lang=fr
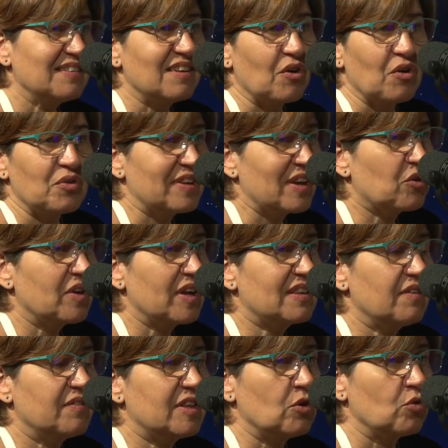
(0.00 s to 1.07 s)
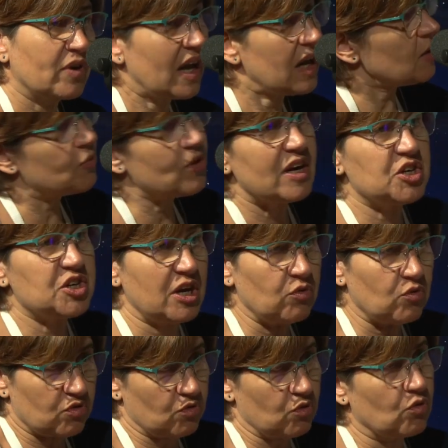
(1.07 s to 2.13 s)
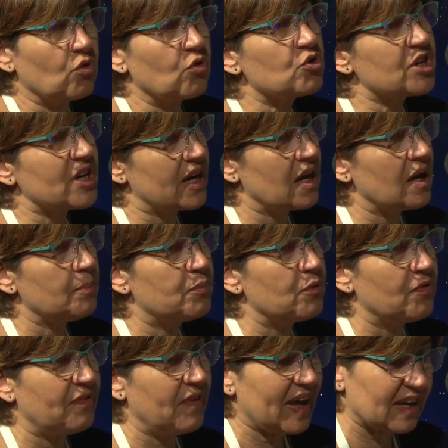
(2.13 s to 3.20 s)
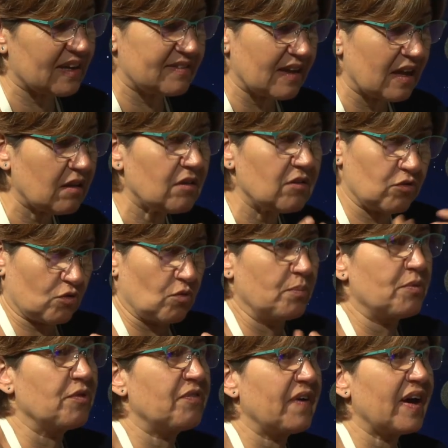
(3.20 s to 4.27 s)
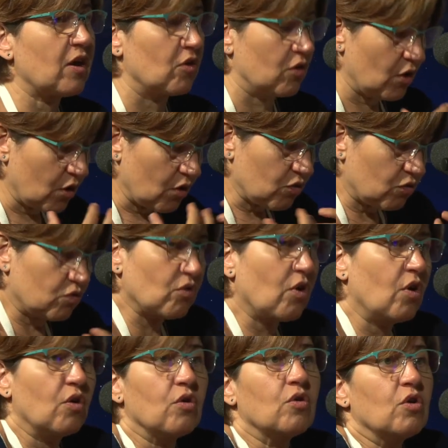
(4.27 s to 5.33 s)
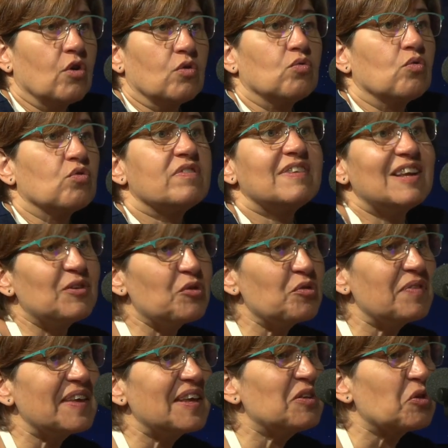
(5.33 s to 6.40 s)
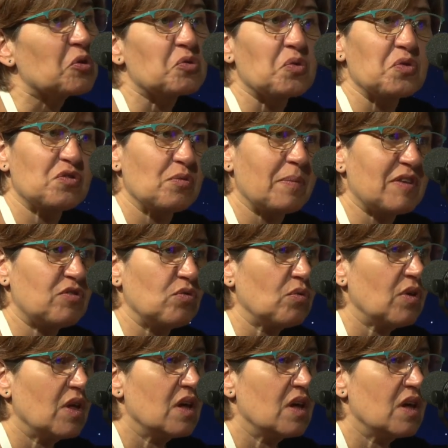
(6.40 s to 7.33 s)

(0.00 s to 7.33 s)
euh, des collectivités locales et puis à l'échelle de ce que chacun peut faire. Et ça, ce qu'on peut faire sur nos styles de vie, notre consommation,